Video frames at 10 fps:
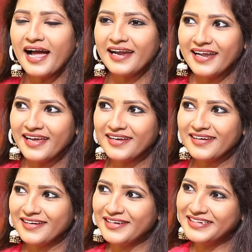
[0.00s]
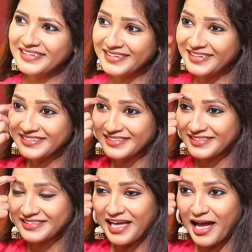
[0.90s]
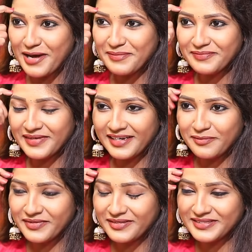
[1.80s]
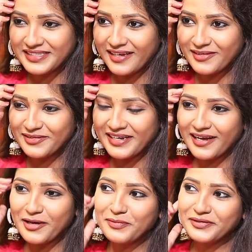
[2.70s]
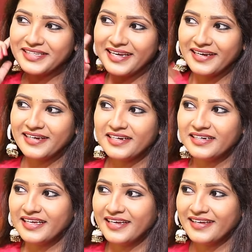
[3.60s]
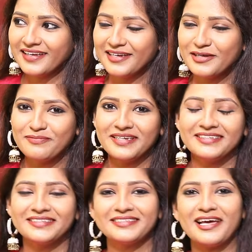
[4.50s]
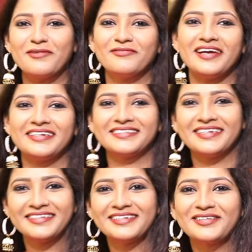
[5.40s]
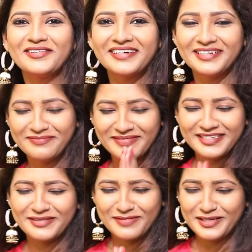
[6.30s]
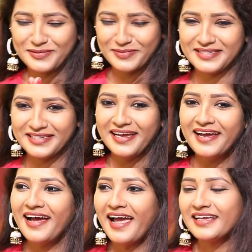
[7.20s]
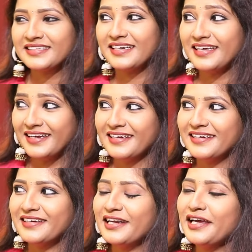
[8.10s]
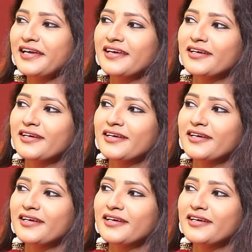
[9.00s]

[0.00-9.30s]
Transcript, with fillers: అంటే శామ్ అని పిలుస్తారు కాకపోతే ఏంటంటే ప్లీజ్ శామ్ ఫ్యాన్స్ నన్ను తిట్టుకోకండి ప్లీజ్ ప్లీజ్ ప్లీజ్ యాక్చువల్లీ ఏంటంటే